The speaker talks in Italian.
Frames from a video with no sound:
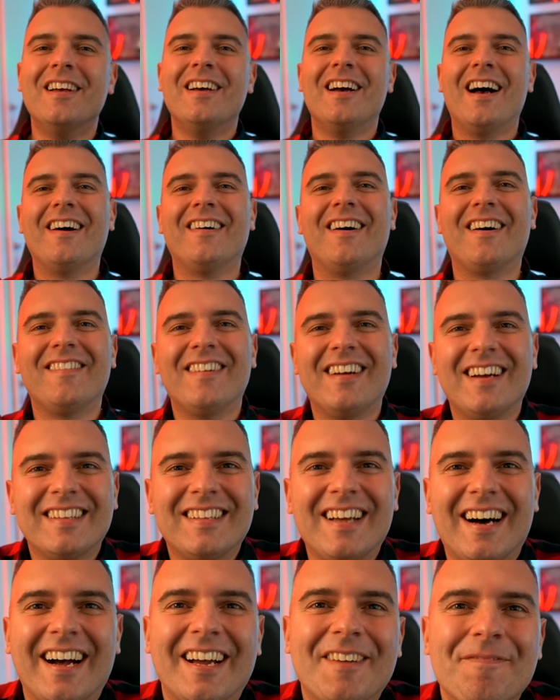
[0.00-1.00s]
E eh, vabbè,
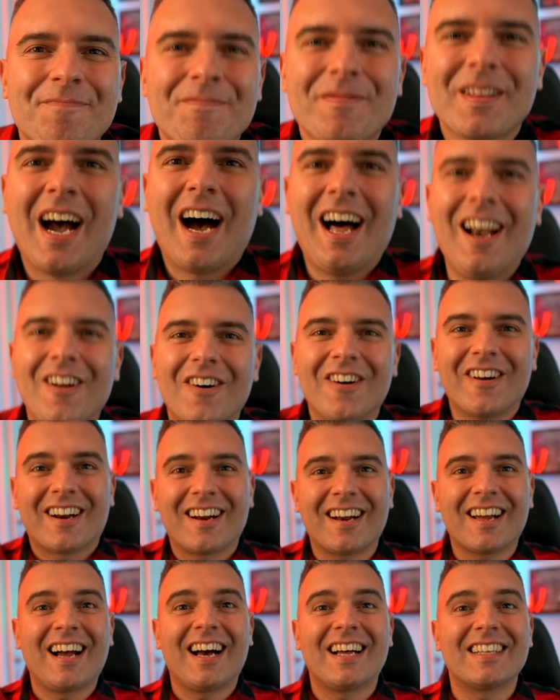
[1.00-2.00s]
dai. Allora,
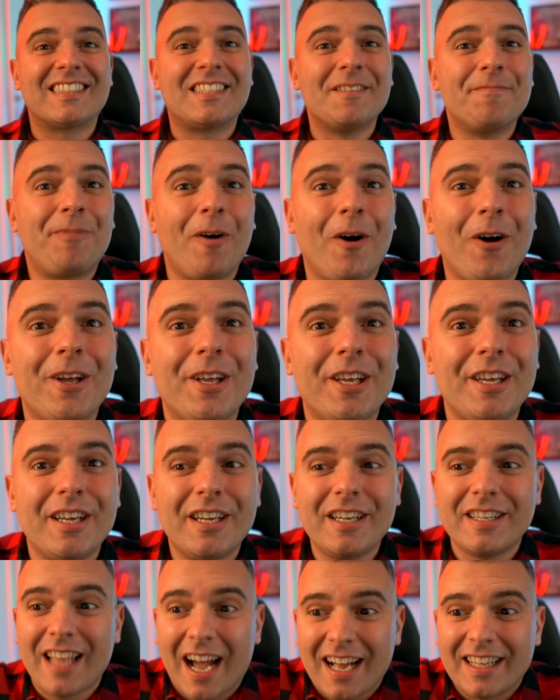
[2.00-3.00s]
ragazzi,
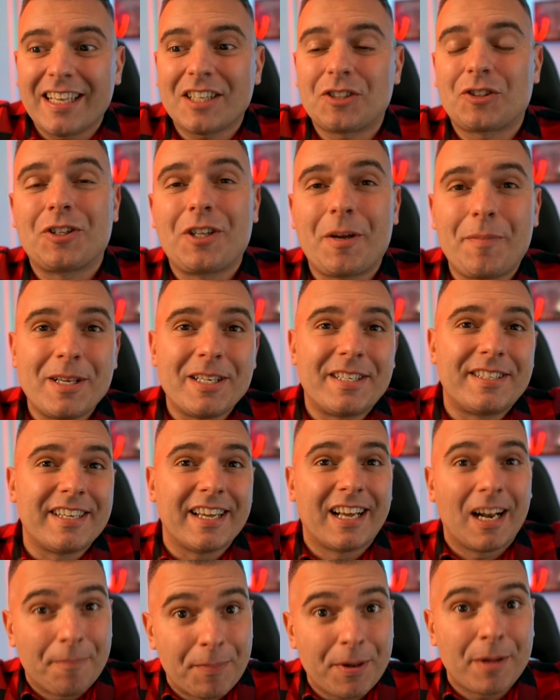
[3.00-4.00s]
poi dai, adesso andiamo in
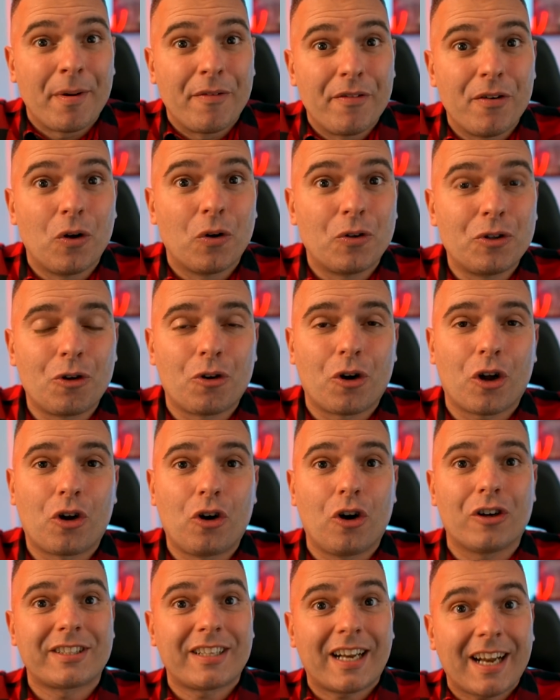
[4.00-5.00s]
sigla. Prima vi volevo dire una
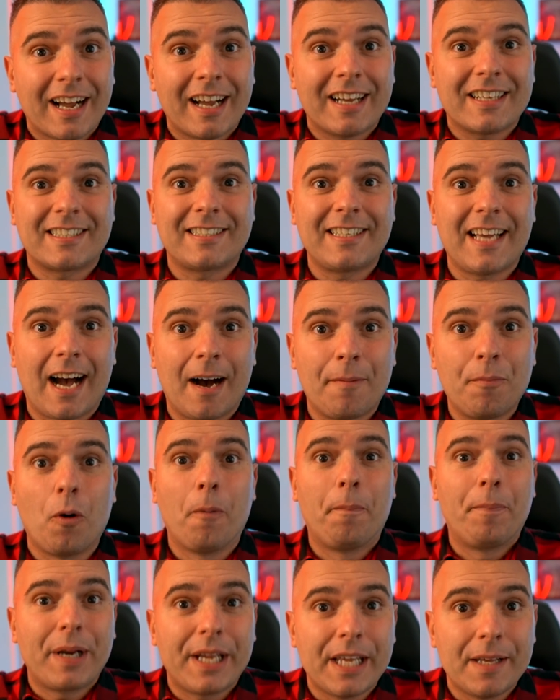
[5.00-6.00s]
cosa, raga. Siamo
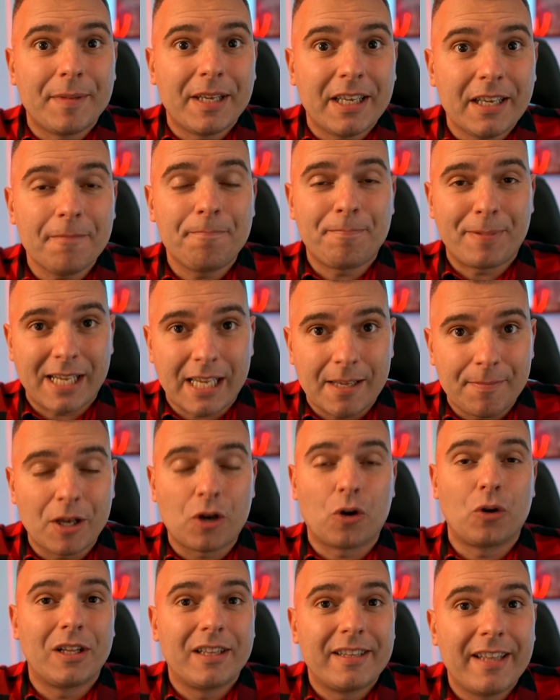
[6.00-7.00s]
primi, primi
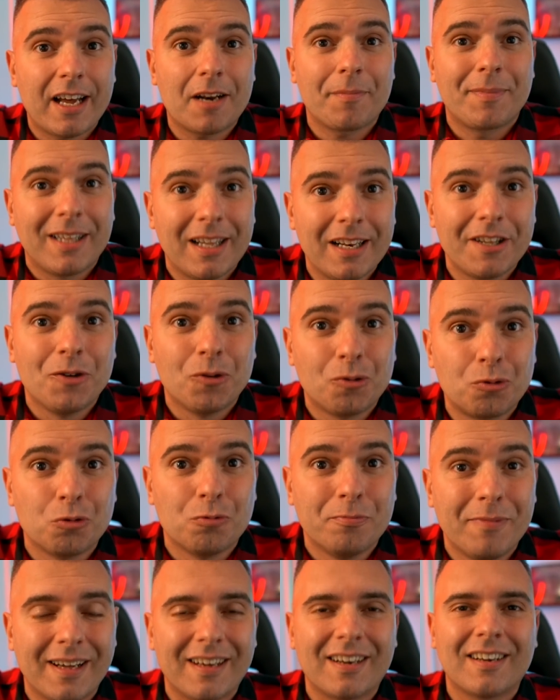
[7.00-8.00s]
con il derby degli
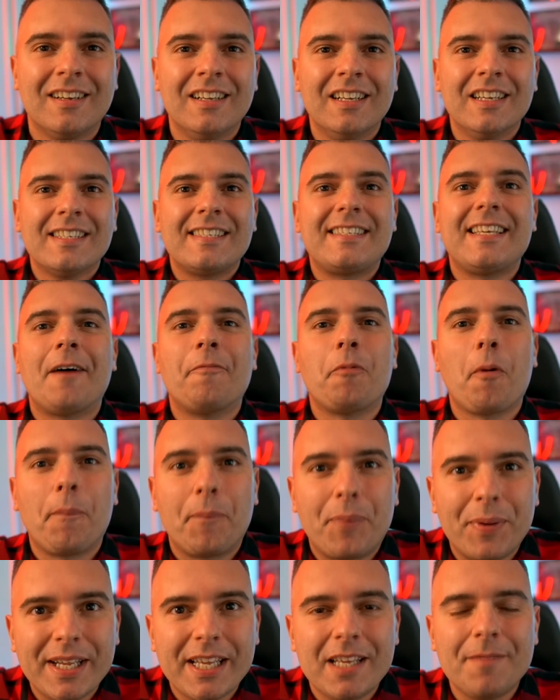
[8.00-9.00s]
youtuber. Siamo
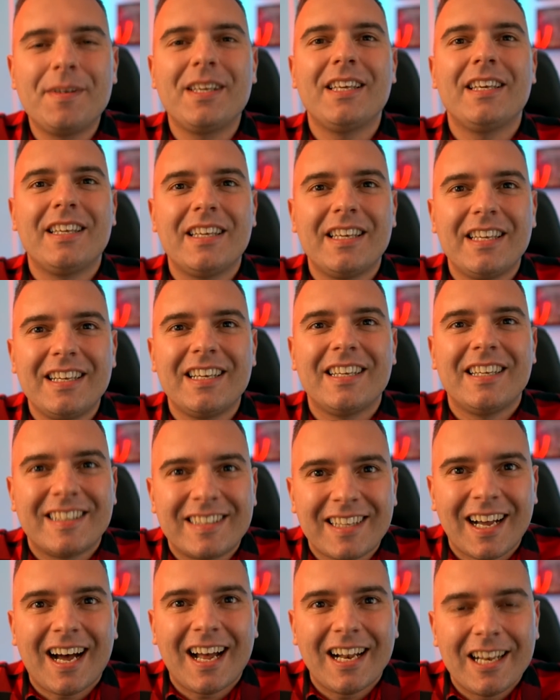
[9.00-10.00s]
primi in
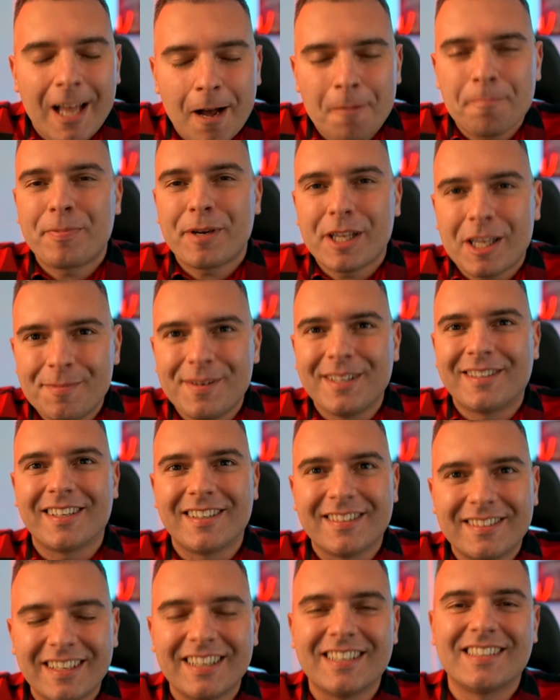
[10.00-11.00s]
Italia, primi
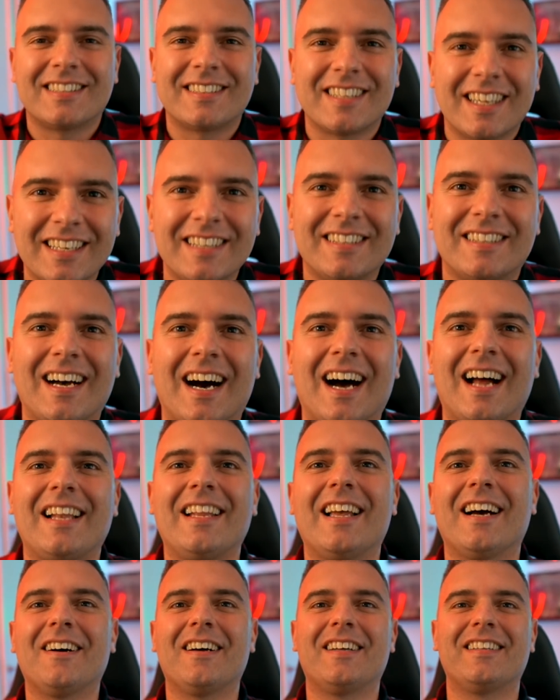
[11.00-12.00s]
tendenze
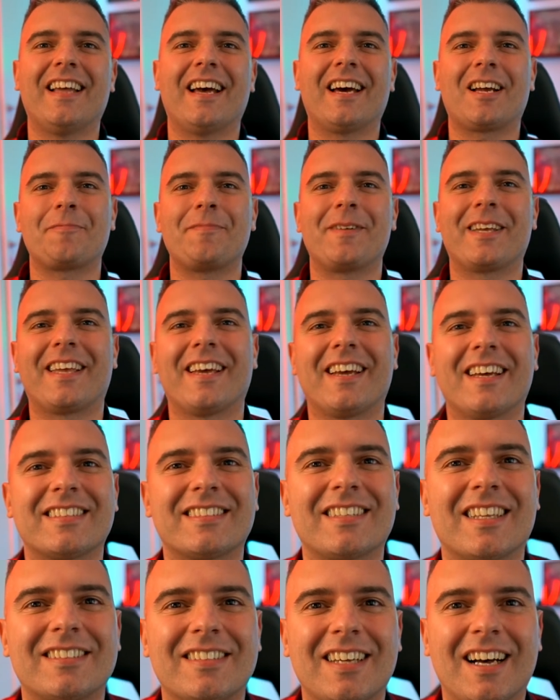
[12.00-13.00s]
Italia. È derby che è
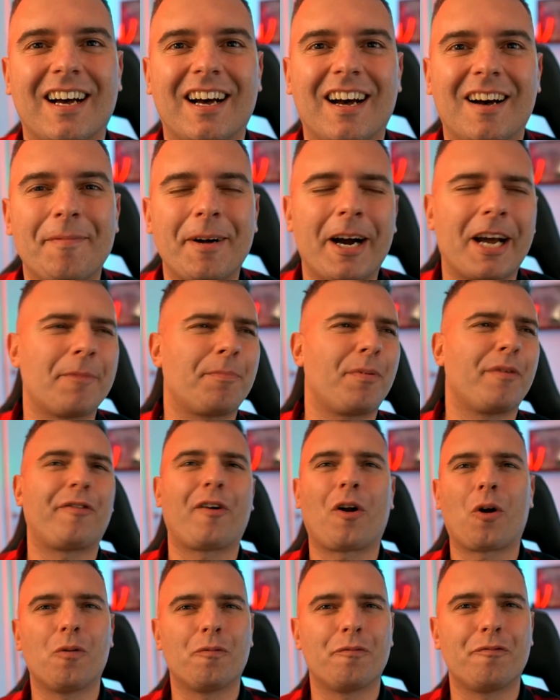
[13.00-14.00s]
stata. Magari poi
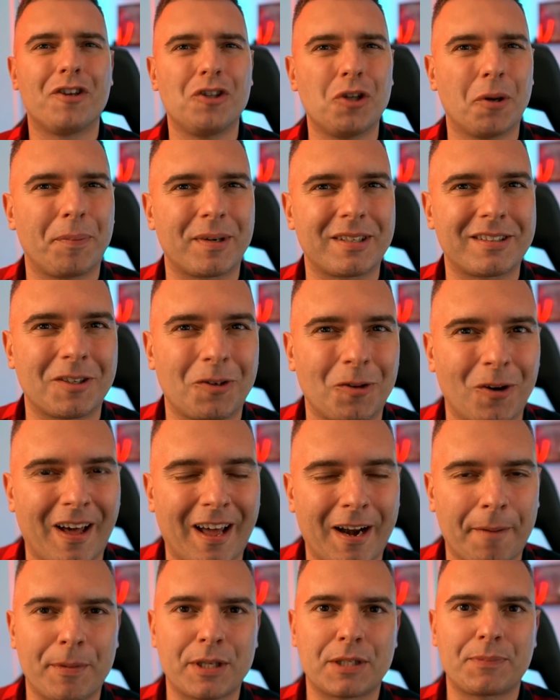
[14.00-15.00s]
farò un video
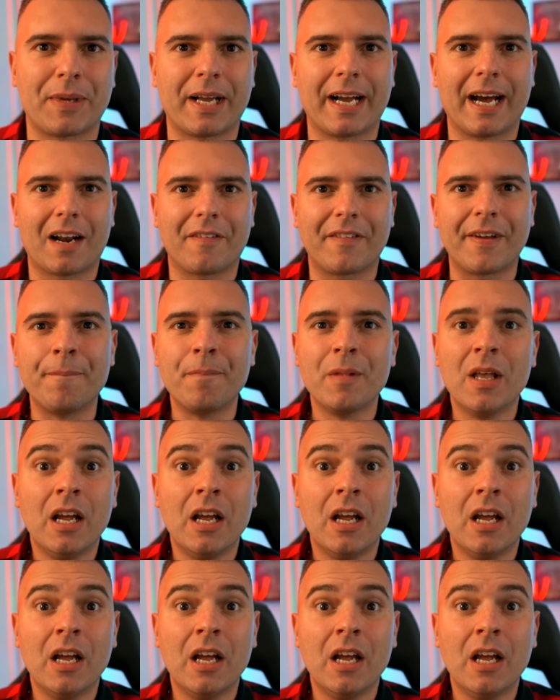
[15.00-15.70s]
particolare per spiegarvi